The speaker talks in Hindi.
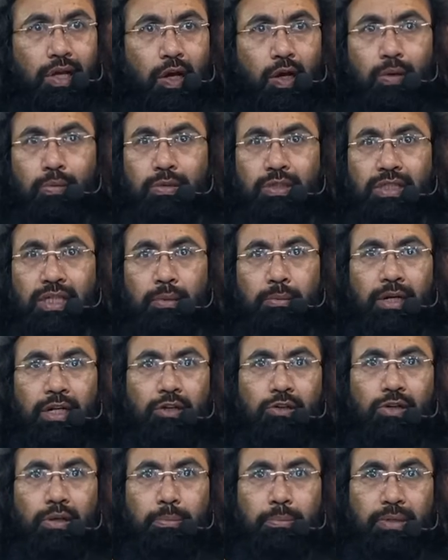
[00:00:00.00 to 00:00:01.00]
और
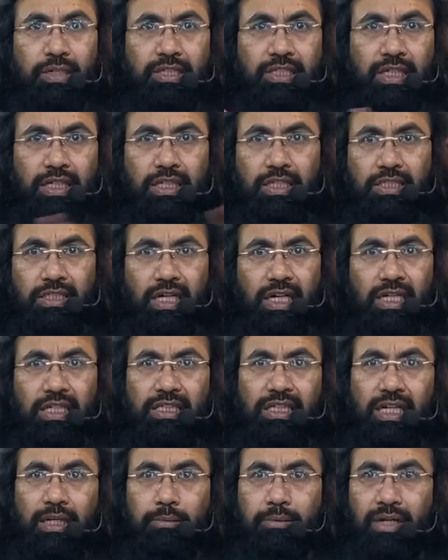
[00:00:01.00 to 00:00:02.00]
मुसलमानों के पीछे की सारी
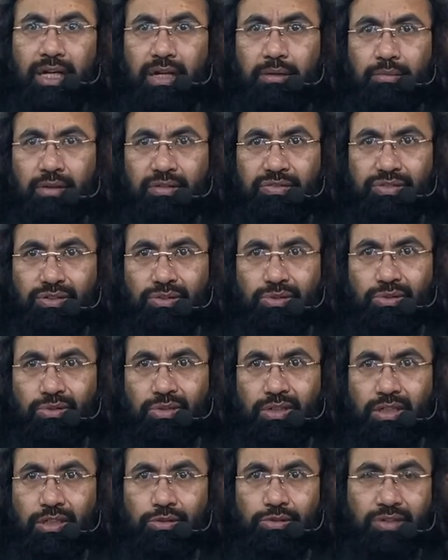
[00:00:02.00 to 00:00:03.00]
जानब गैर महफूज हो
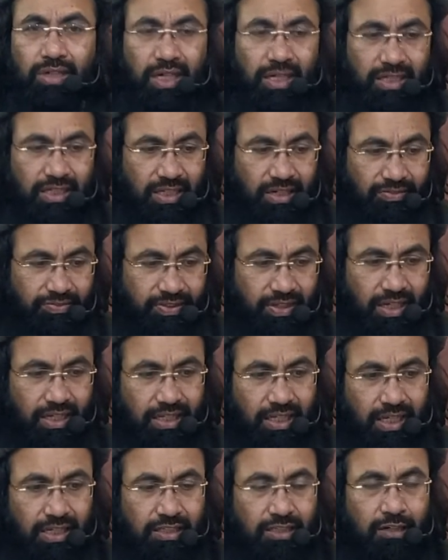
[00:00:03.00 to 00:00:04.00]
गई क्योंकि एक तरफ ये
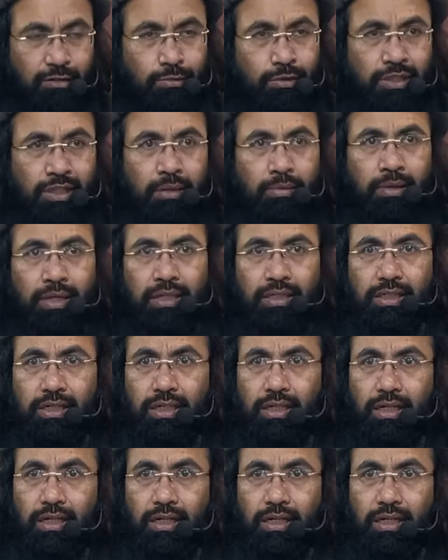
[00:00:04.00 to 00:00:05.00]
थे एक तरफ मुसलमान थे
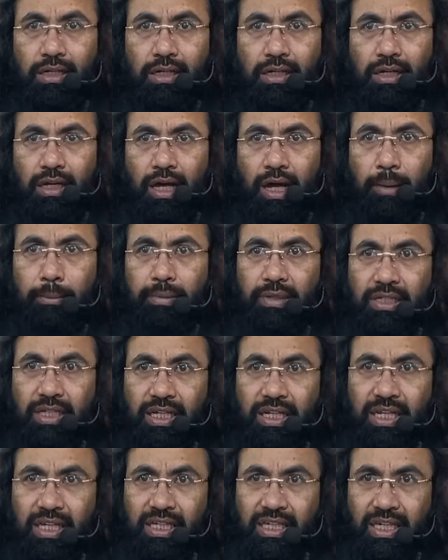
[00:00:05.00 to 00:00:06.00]
अब
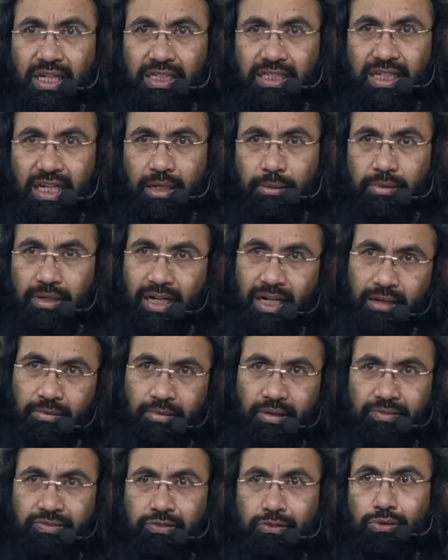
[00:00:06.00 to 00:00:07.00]
मदीने की एक जानब गैर
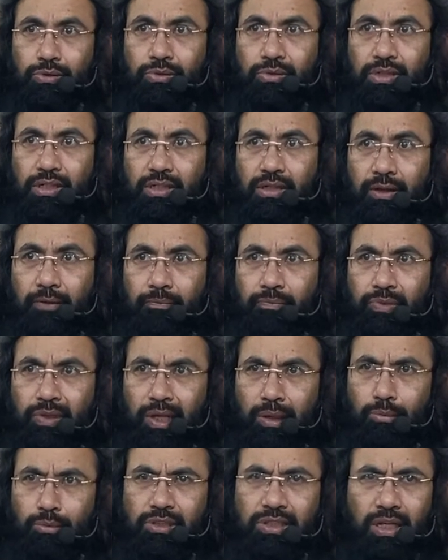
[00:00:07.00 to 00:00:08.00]
महफूज हो गई
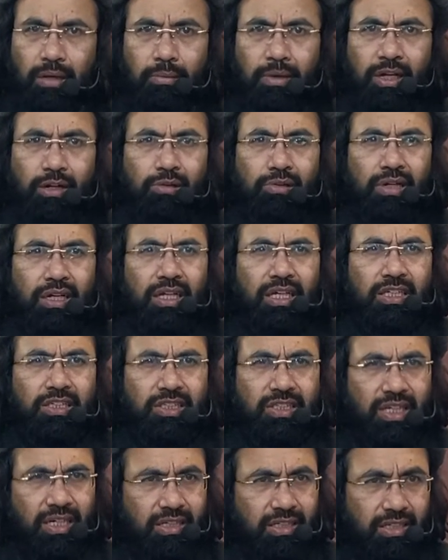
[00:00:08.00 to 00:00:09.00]
मुसलमानों के लिए
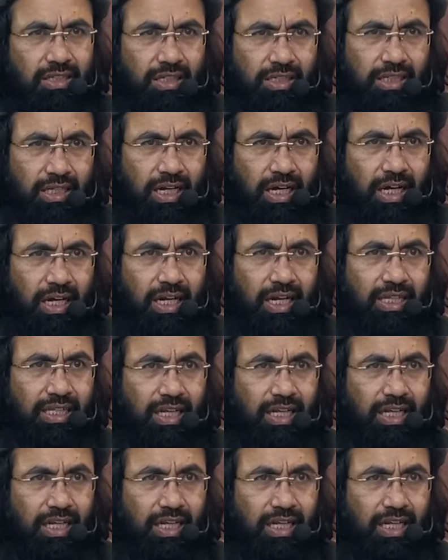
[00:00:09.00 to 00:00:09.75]
सख्त ख़तरा अल्लाह